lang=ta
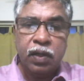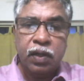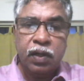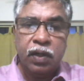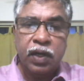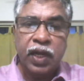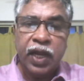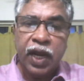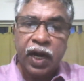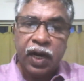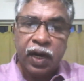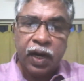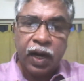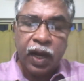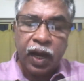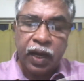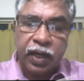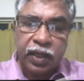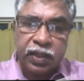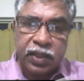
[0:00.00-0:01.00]
நீங்கள்
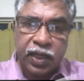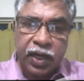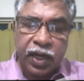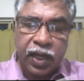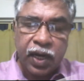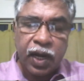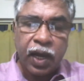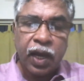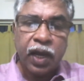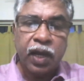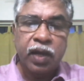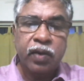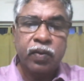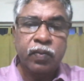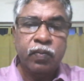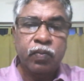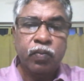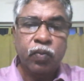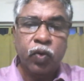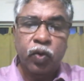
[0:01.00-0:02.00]
அங்கத்தினராக
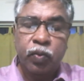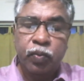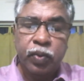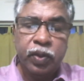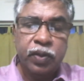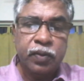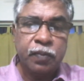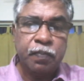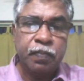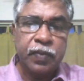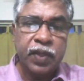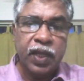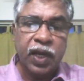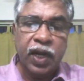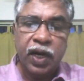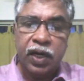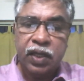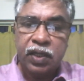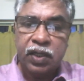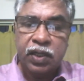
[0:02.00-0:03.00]
முன்பு
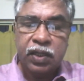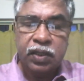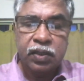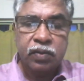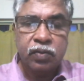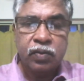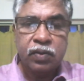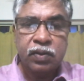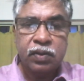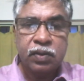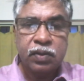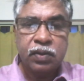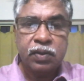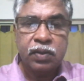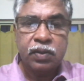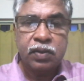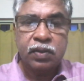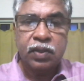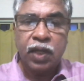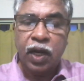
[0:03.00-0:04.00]
எங்களுக்கு
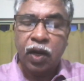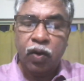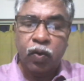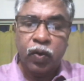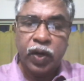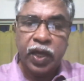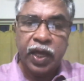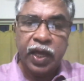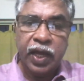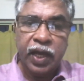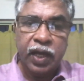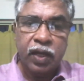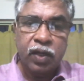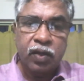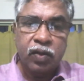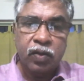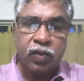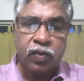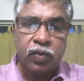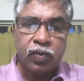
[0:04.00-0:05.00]
தங்களுடைய
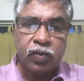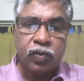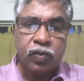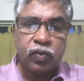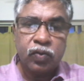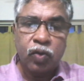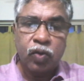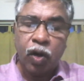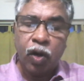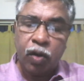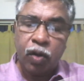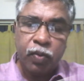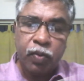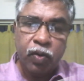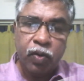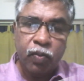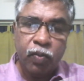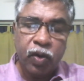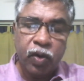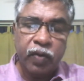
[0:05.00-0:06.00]
தொடர்பு
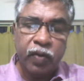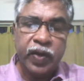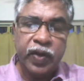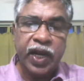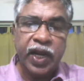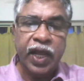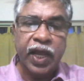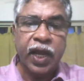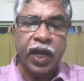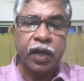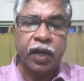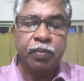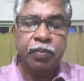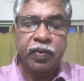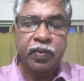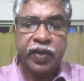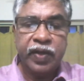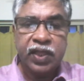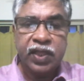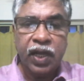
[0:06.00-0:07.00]
முகவரியை
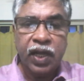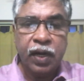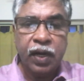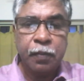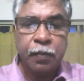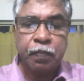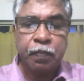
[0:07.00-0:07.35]
அனுப்பி வைத்தால்